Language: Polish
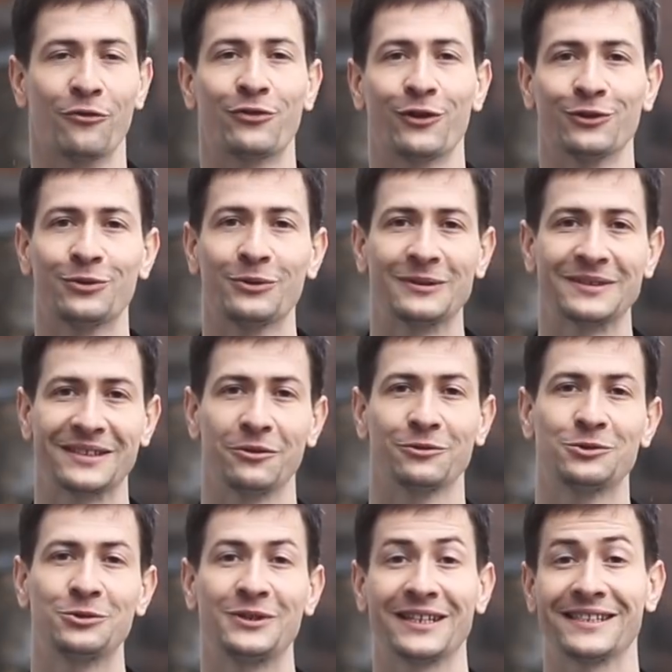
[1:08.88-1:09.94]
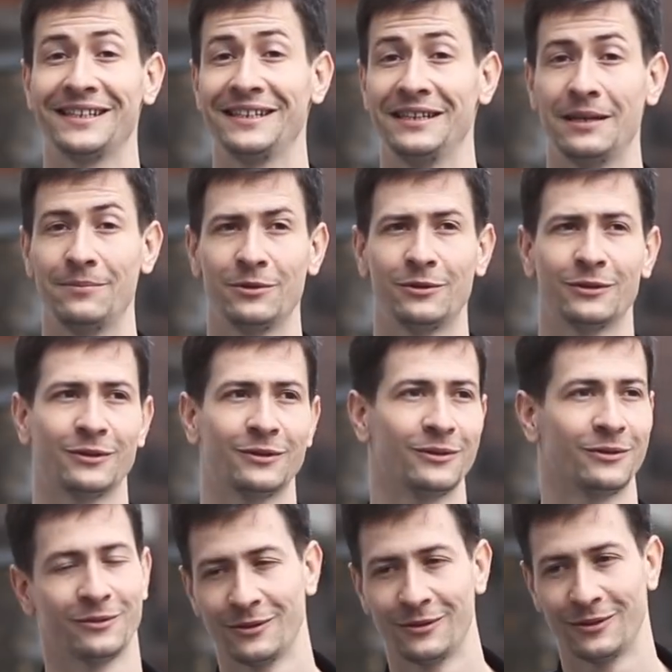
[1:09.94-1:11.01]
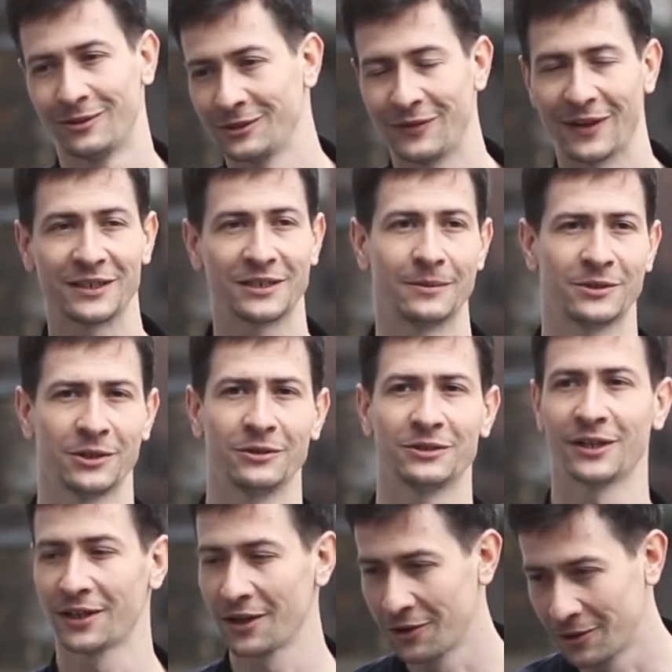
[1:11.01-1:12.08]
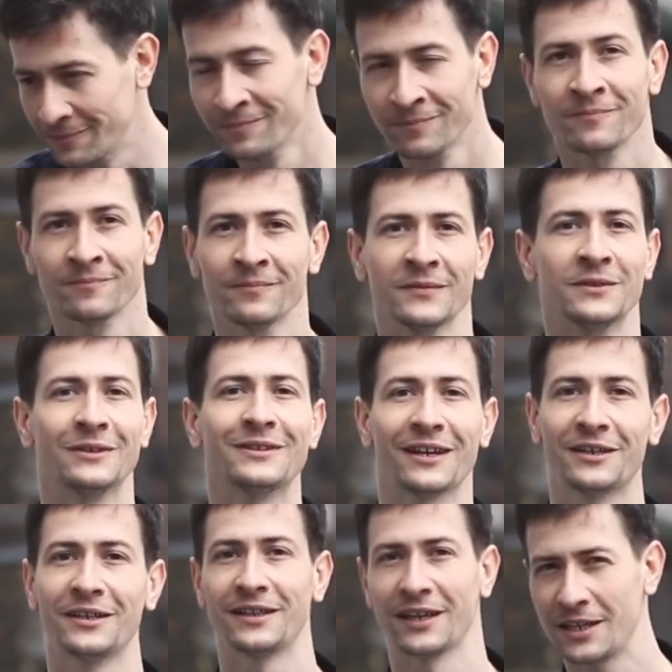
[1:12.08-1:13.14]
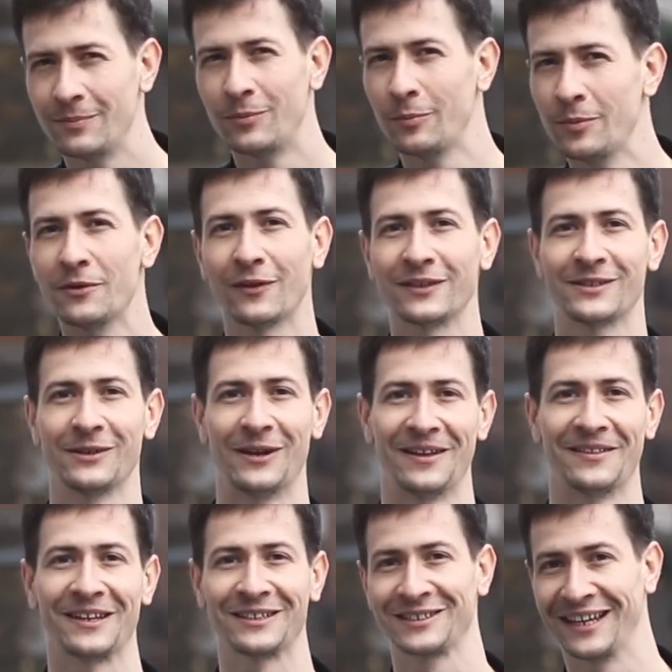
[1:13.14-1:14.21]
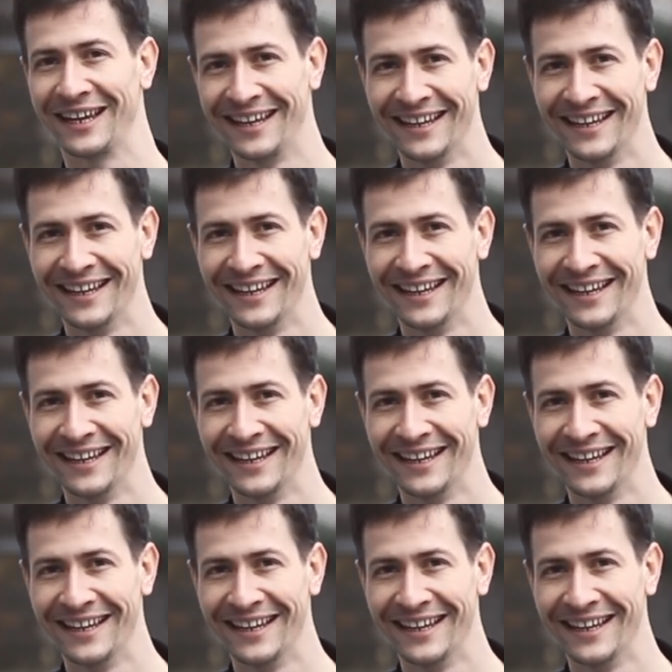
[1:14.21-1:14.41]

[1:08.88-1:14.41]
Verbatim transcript: konfrontując te odczucia z innymi do, doświadczam czegoś takiego, no tak, taki buk i fasola. Także